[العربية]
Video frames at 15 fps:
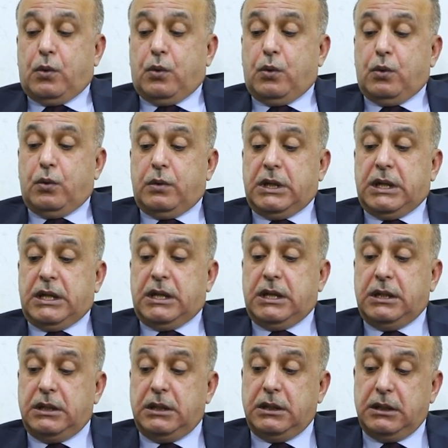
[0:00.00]

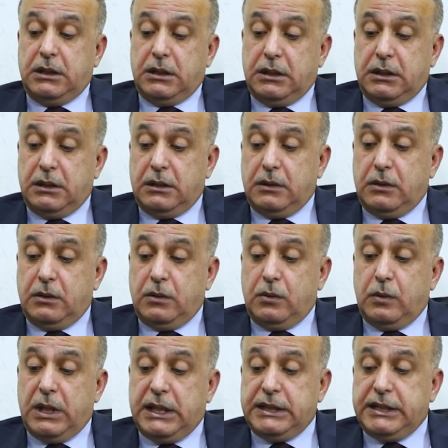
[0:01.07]

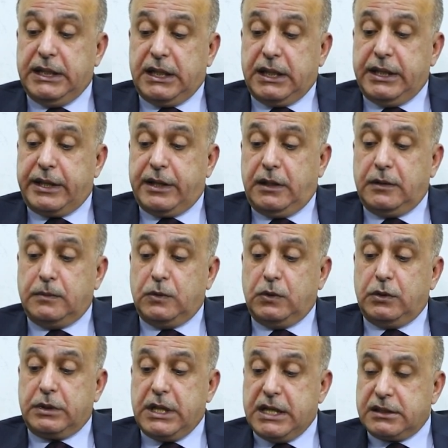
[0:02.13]
ووالدي الله
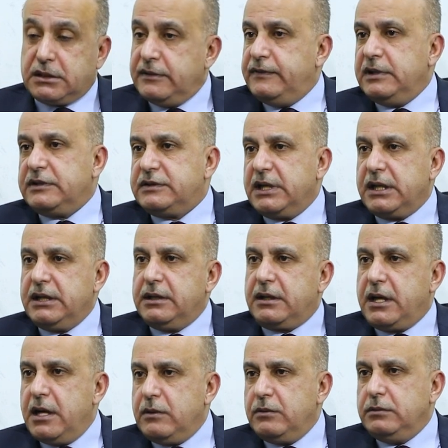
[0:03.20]
يرحمه كان طفل صغير
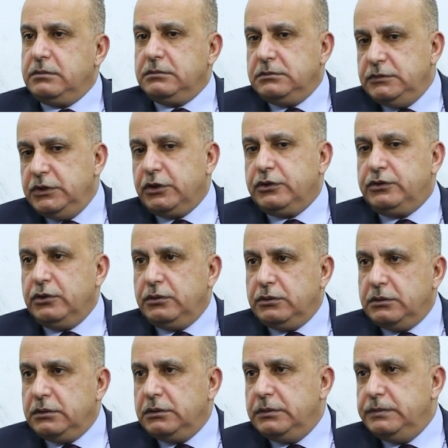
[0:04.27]
كانوا
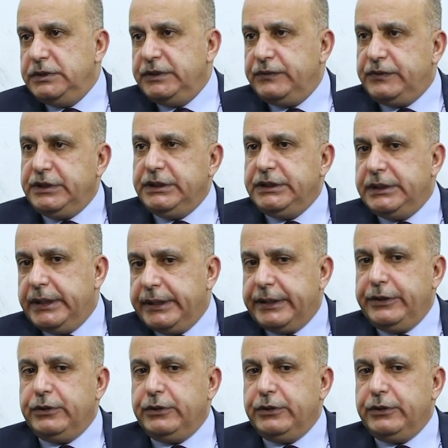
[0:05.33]
يقتلوا مين في هذا